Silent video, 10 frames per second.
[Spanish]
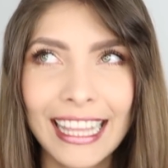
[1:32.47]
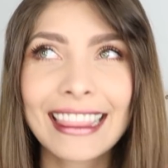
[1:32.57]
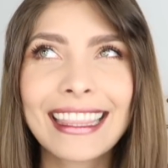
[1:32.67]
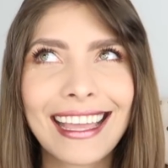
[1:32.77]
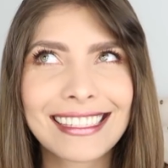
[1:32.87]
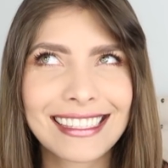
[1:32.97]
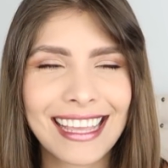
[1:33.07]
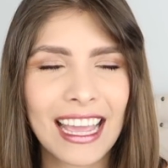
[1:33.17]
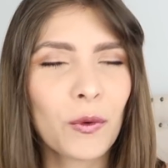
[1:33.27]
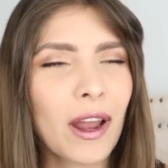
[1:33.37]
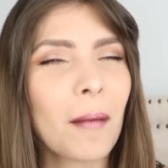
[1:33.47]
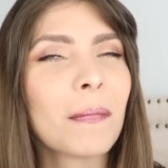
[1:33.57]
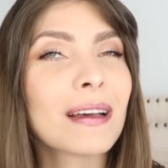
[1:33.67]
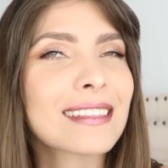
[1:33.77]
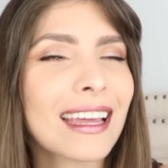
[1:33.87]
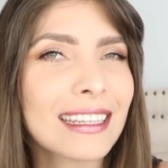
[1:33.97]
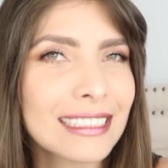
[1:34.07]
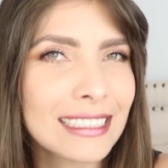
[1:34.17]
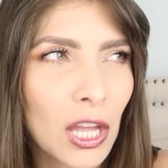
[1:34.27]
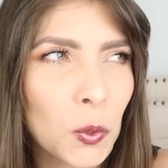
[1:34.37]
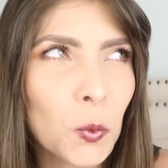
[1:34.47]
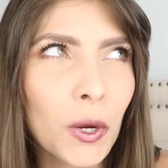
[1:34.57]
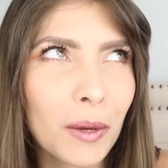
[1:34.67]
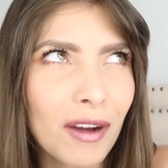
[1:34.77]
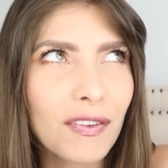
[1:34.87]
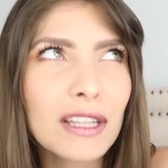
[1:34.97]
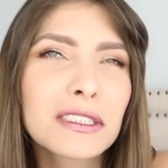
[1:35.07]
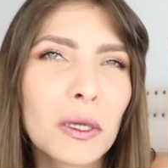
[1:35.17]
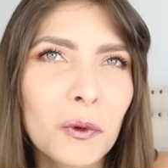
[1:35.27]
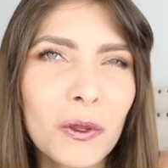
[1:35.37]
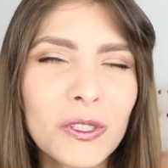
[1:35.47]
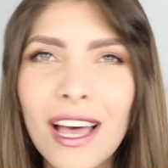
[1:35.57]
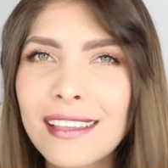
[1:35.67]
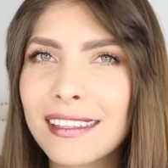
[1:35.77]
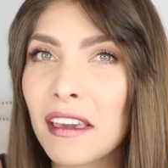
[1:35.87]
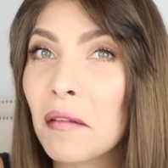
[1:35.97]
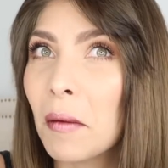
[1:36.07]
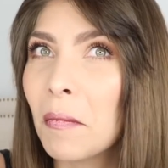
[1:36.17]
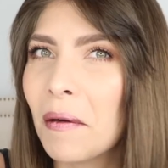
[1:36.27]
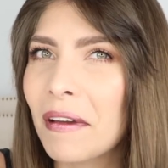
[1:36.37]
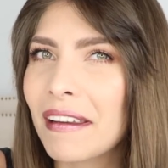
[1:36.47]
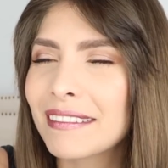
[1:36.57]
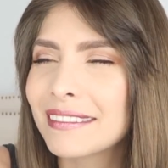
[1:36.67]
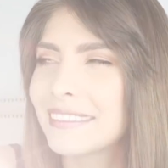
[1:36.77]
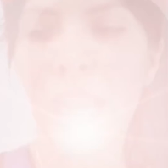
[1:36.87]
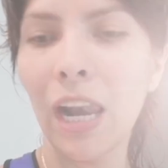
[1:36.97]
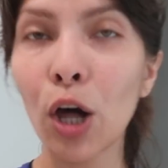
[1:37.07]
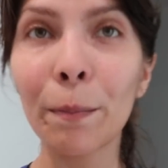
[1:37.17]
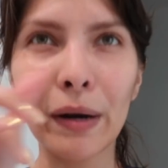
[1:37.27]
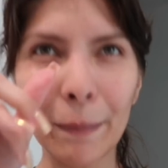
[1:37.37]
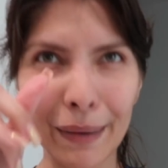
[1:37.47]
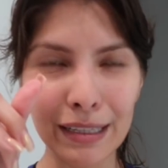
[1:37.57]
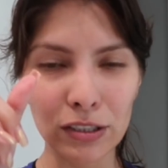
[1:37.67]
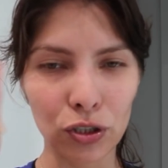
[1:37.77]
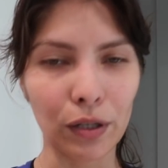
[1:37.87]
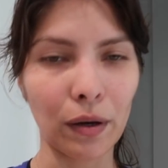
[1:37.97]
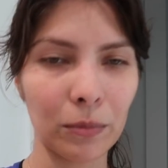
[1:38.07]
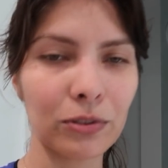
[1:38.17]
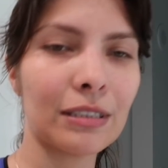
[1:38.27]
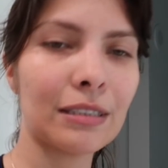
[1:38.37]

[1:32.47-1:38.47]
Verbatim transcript: desde una mascarilla nueva, fantabulosa, así que vamos a ver. Lo primerito que vamos a